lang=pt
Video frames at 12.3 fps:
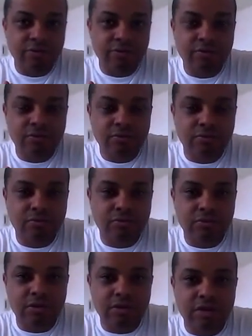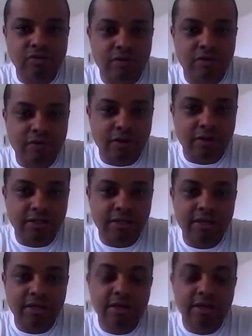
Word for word: o, a sua frota,